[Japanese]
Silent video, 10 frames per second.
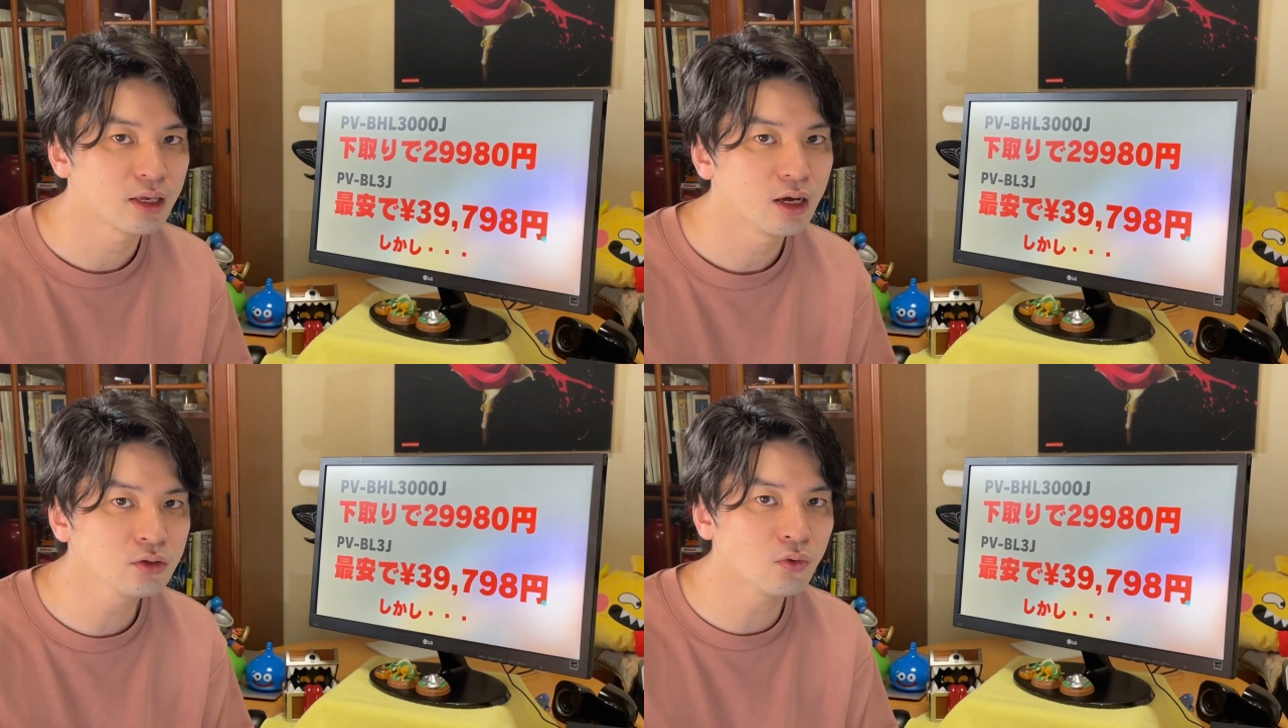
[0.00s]

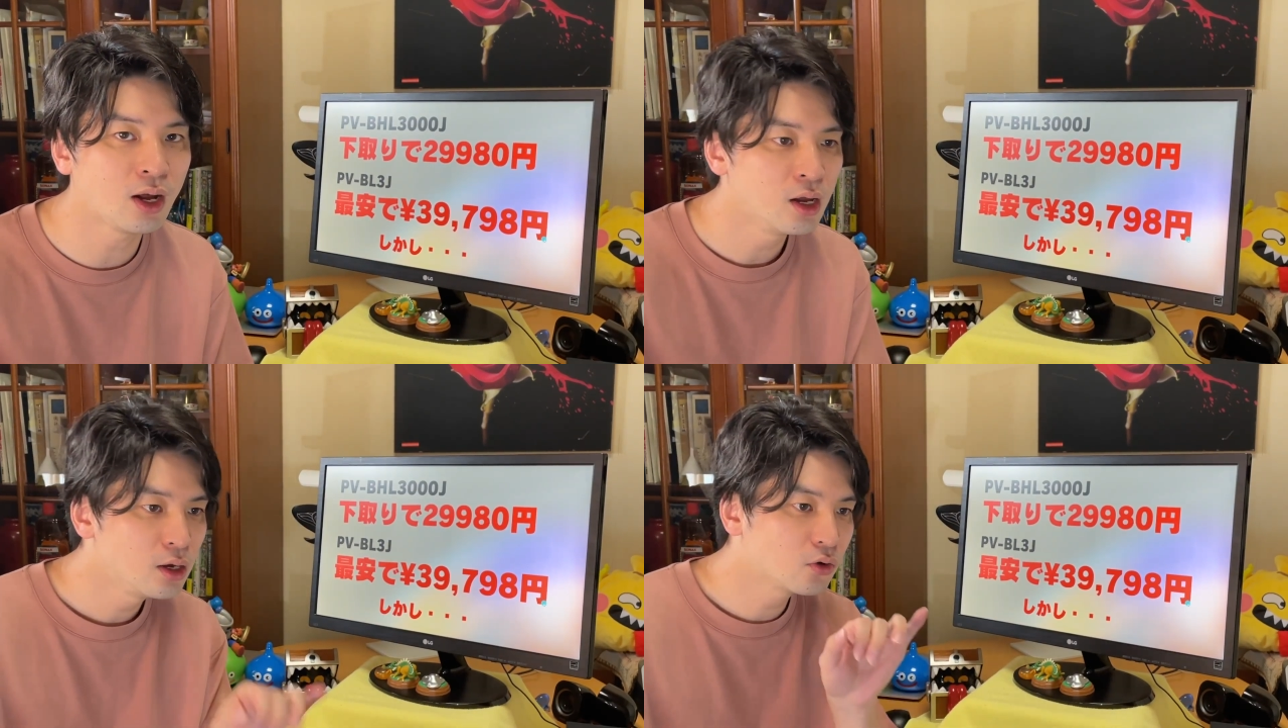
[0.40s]
あと
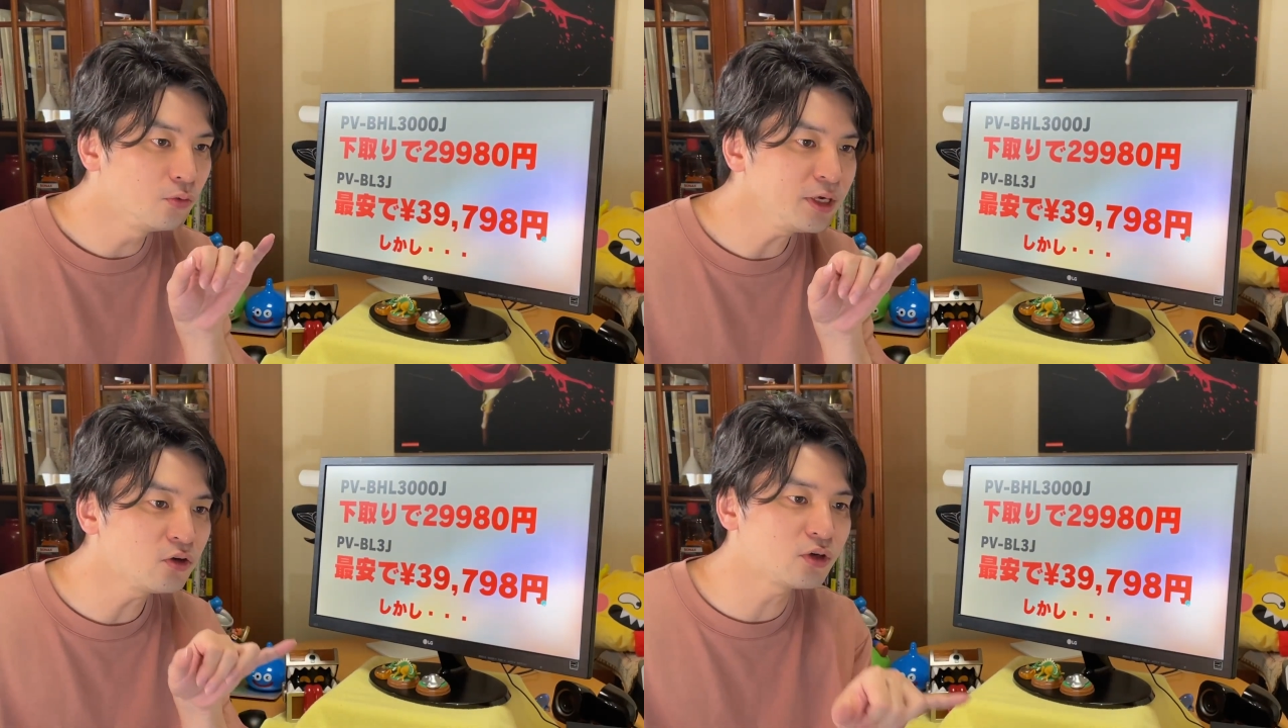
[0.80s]
は、
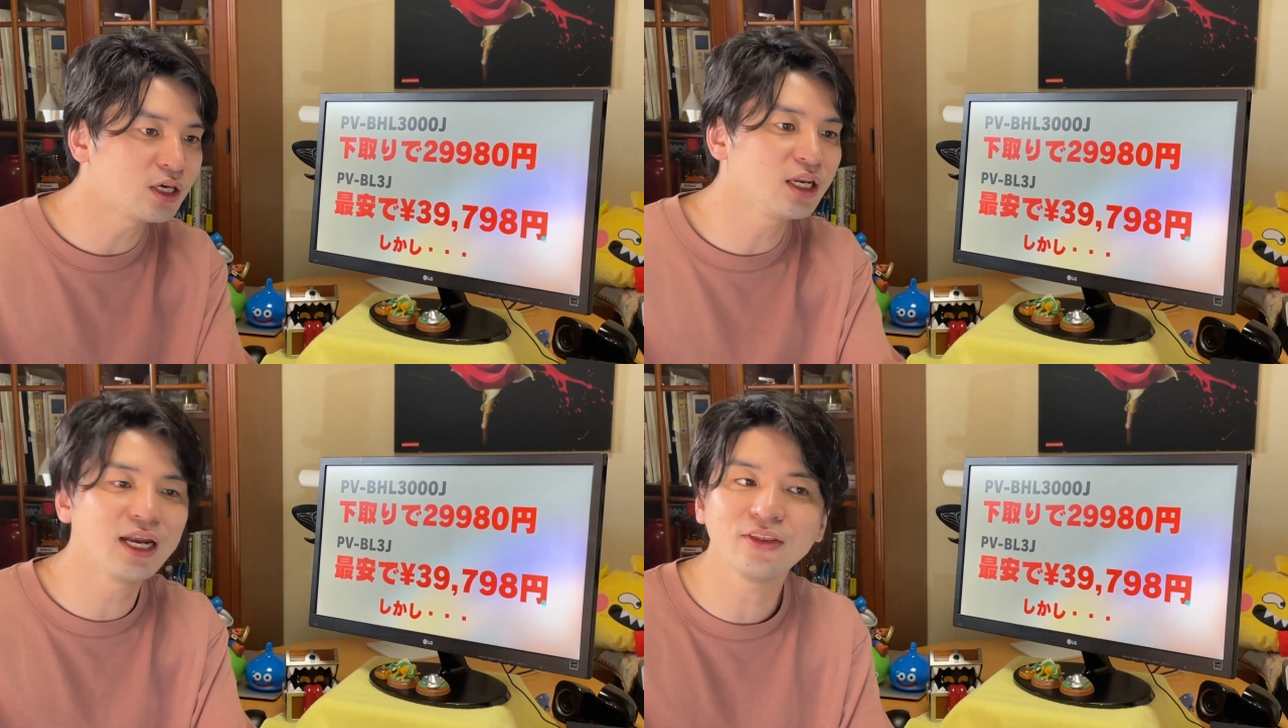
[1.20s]
ゴミくっ
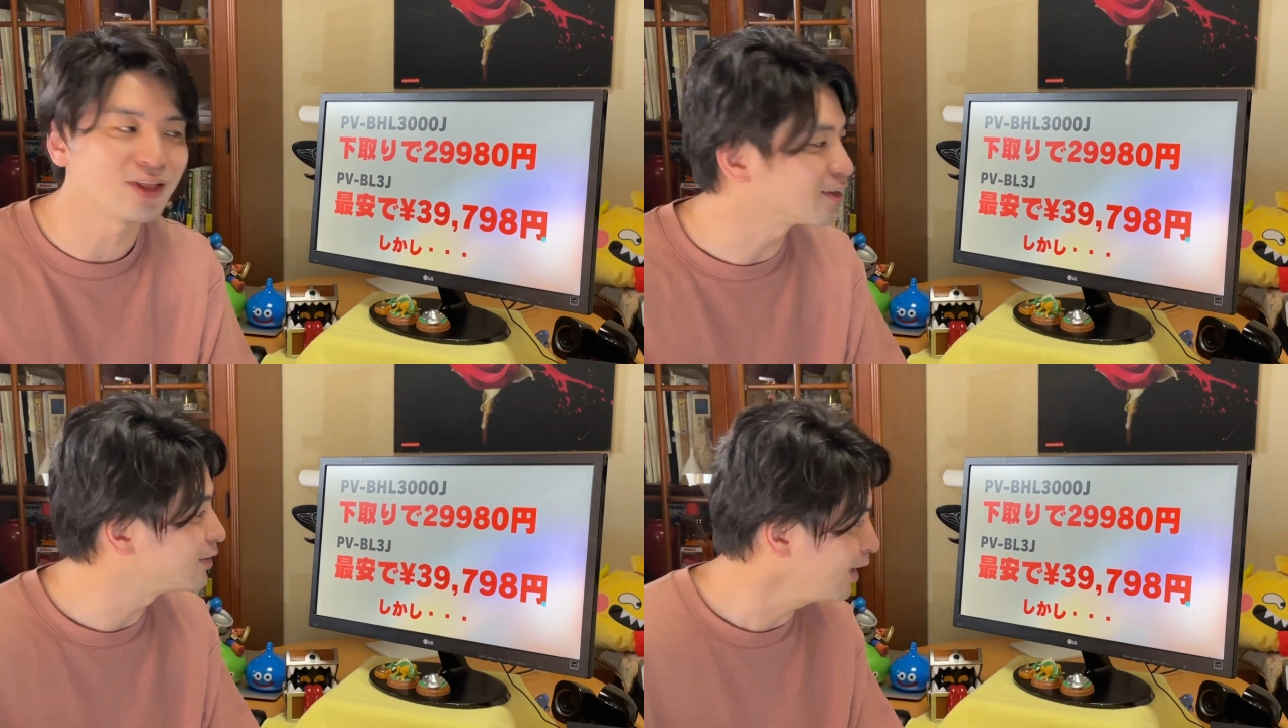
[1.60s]
きりライト
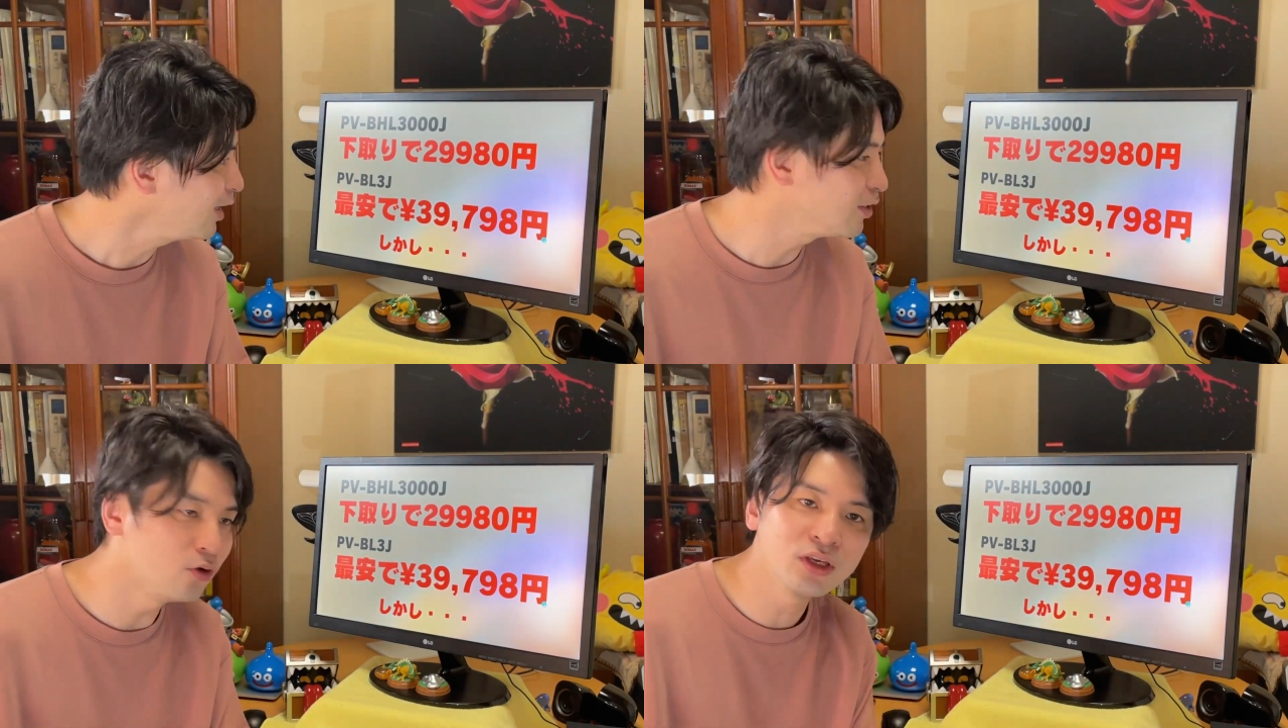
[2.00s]
だったかな、
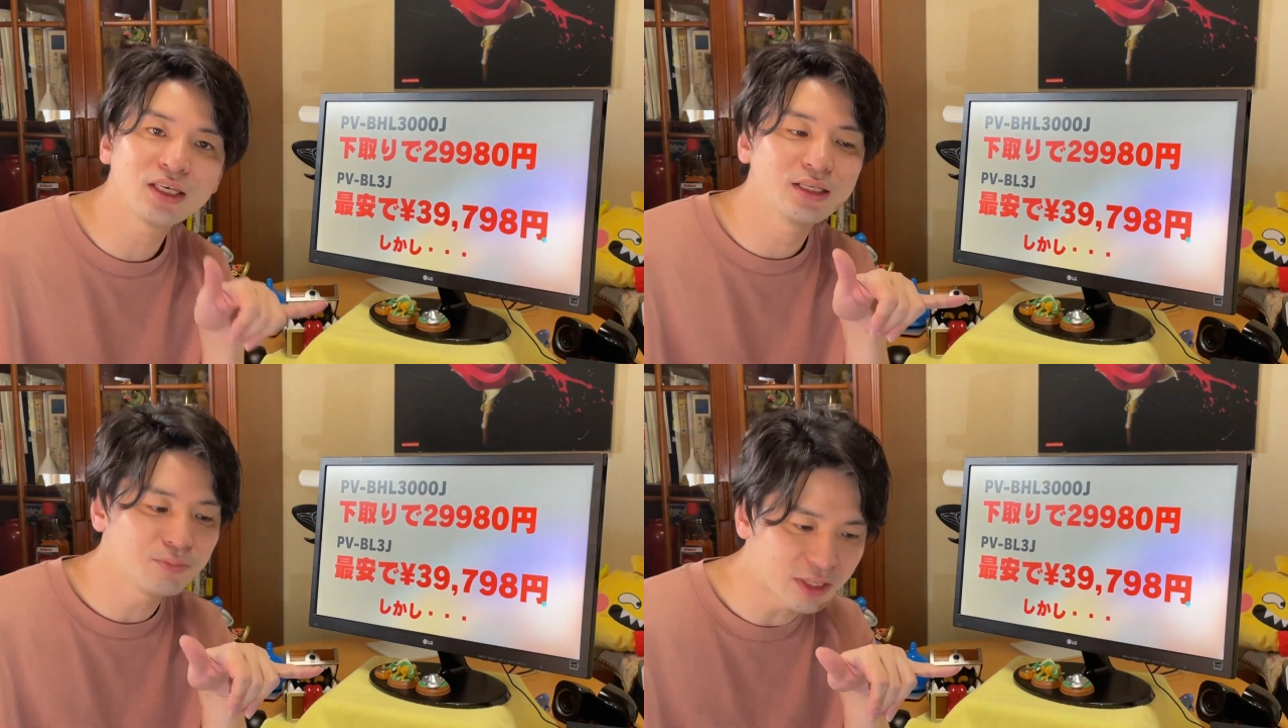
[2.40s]
あの、
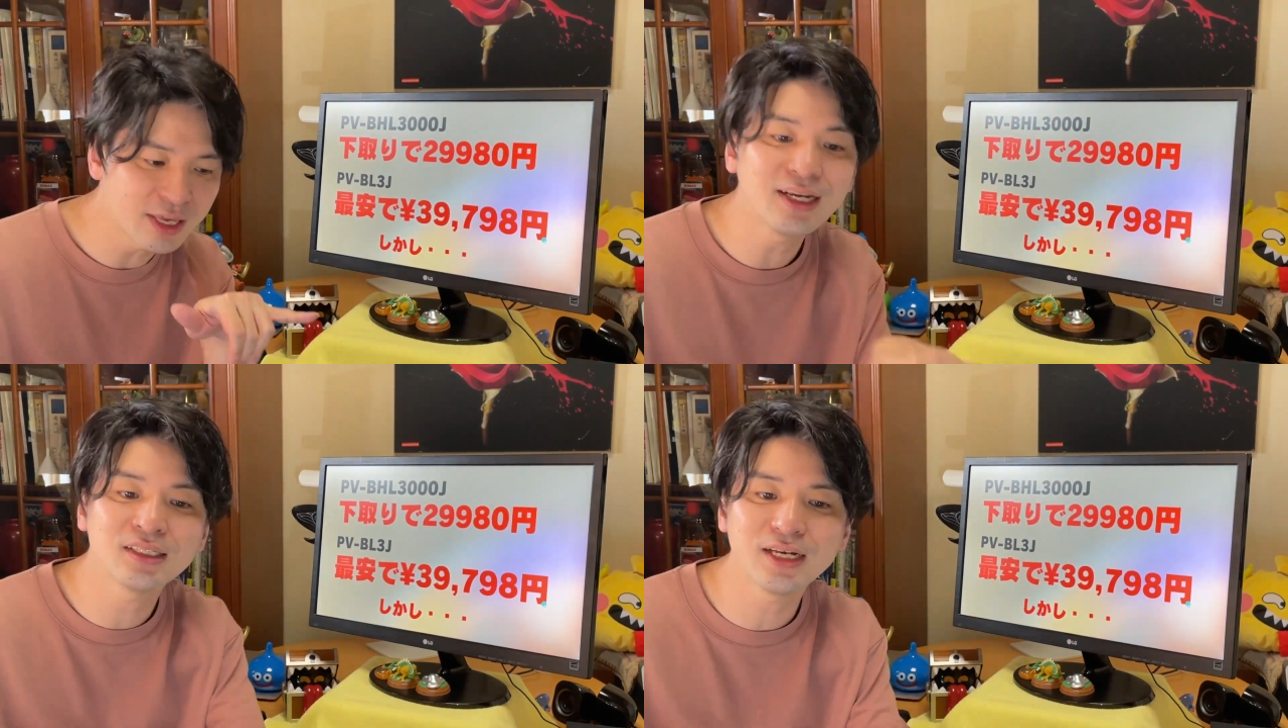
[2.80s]
まあ、
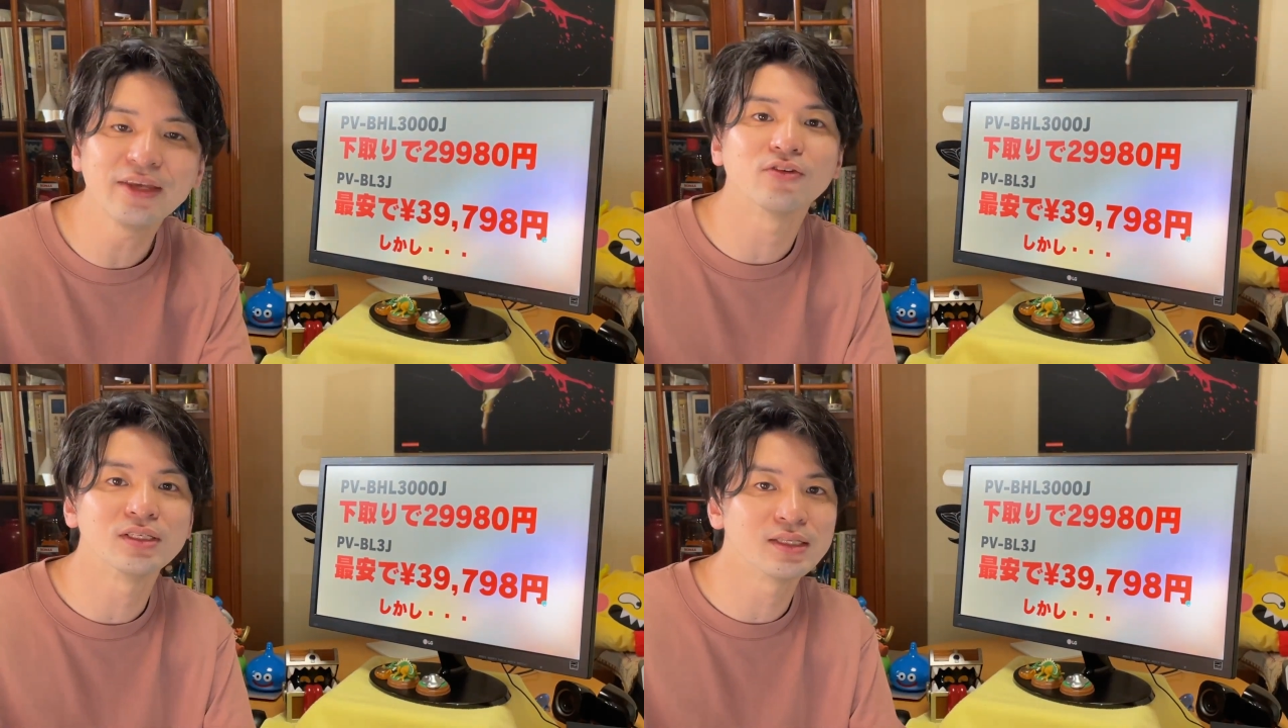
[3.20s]

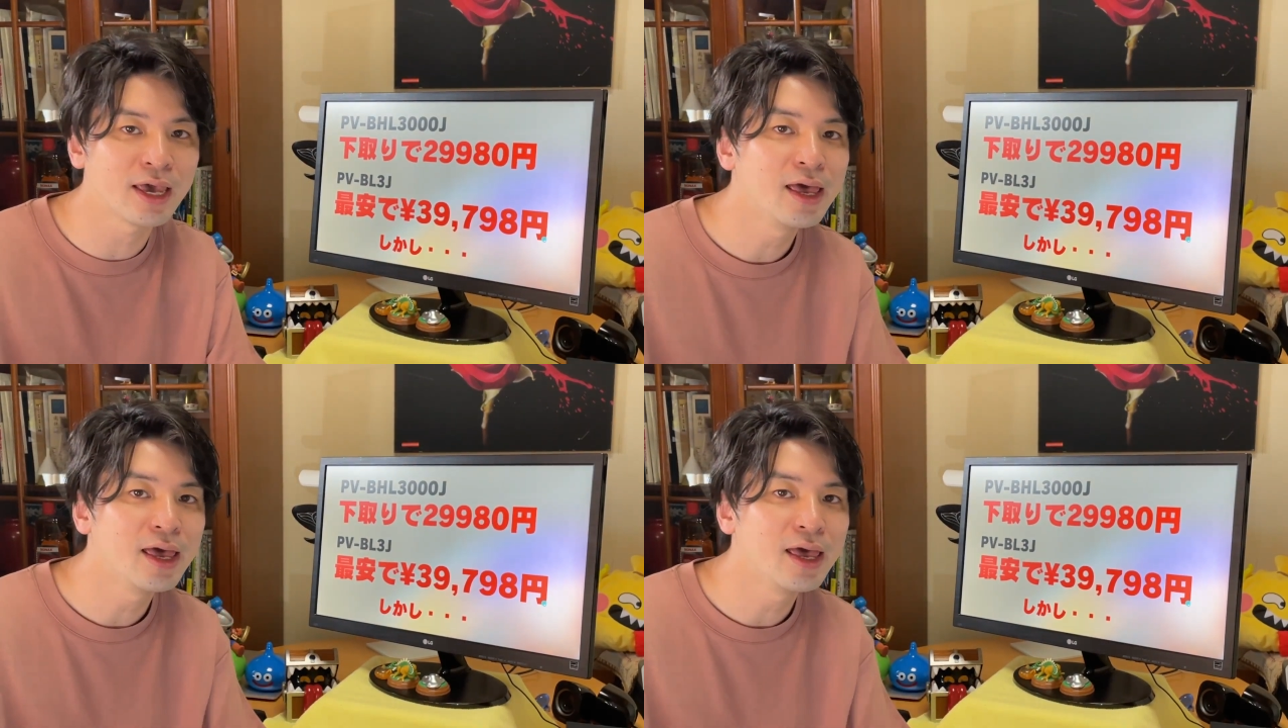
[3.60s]
テラスライトですね。